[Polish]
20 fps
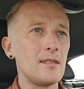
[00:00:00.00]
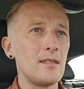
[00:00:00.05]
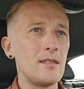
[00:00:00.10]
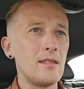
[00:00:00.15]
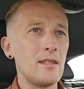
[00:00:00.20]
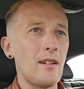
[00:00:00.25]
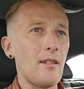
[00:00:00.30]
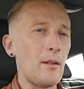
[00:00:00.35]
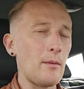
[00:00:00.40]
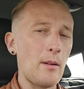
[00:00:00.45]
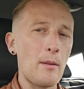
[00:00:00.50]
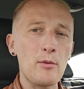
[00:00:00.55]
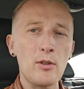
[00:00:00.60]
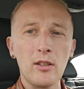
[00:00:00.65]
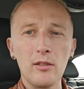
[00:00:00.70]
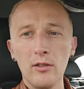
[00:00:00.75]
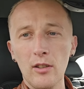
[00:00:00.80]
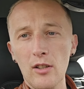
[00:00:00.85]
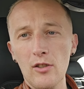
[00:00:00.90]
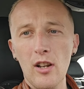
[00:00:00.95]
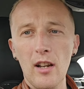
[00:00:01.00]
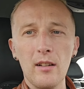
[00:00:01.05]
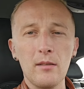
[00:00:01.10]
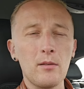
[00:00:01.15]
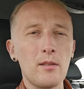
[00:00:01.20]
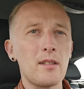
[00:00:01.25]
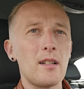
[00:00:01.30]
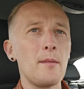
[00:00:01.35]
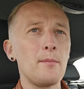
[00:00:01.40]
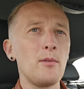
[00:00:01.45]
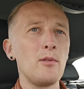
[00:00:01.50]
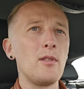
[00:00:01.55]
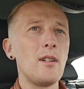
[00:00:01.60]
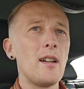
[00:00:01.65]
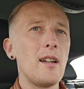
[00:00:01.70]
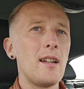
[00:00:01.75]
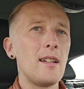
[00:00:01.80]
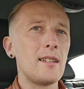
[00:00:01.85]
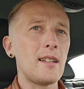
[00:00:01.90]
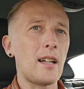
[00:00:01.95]
nie wiem, na przykład dojeżdżają do sklepu
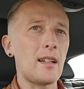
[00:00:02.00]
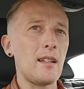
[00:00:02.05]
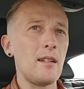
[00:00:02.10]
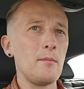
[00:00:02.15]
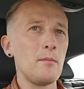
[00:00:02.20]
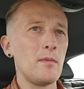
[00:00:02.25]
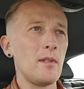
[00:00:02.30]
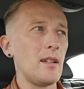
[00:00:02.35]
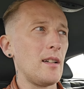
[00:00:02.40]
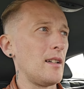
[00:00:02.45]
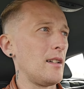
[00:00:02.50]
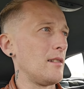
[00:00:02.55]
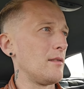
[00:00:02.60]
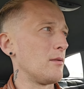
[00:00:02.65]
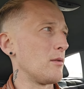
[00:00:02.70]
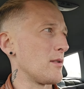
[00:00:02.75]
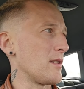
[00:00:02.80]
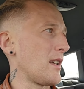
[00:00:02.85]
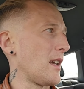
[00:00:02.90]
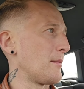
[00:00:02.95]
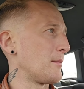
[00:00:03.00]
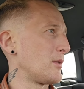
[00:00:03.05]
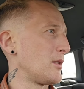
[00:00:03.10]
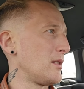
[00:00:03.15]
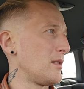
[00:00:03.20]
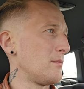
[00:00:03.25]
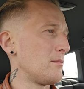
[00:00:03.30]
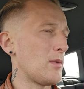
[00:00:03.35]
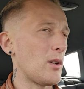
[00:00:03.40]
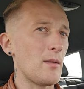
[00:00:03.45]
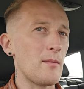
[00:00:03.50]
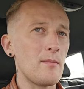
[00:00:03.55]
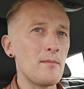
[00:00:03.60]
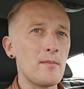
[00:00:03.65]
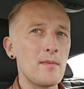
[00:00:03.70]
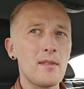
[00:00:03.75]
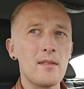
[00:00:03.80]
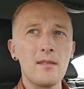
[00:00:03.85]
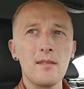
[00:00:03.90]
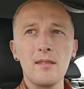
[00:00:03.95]
takim e, wózkiem, no i
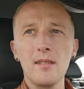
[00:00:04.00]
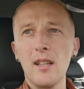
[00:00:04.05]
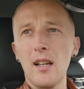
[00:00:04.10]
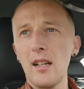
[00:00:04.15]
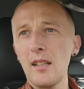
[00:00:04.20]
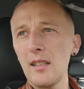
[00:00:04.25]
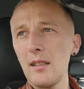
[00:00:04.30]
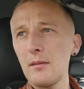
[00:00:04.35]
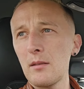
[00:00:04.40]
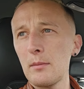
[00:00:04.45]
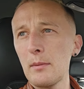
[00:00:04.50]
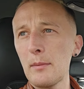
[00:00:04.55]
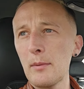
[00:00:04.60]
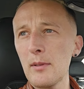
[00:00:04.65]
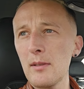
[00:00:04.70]
moim zdaniem to po